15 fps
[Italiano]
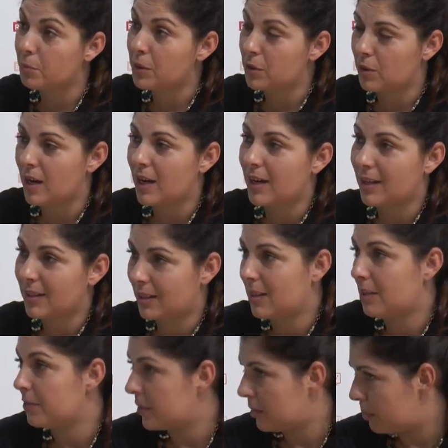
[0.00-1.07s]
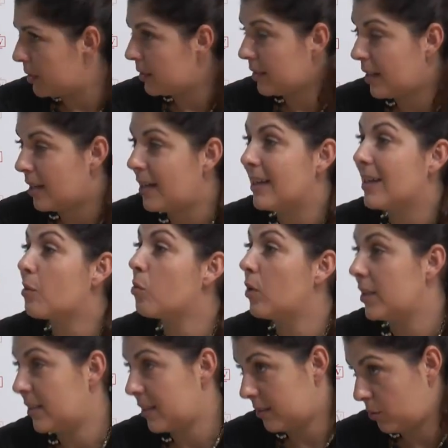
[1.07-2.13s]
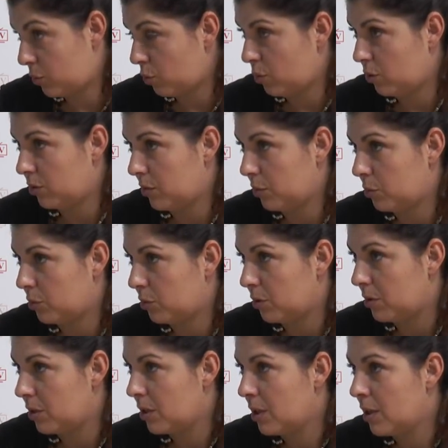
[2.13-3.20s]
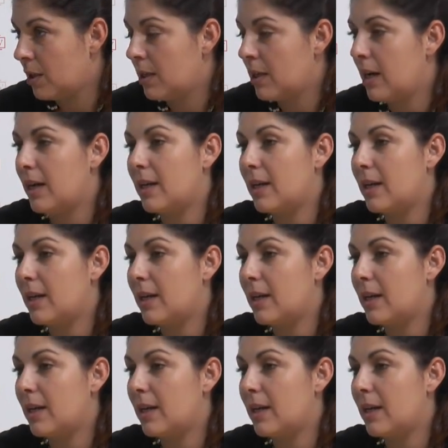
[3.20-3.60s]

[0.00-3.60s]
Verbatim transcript: migliorare anche la visibilità e la qualità del suo contenuto. Certo.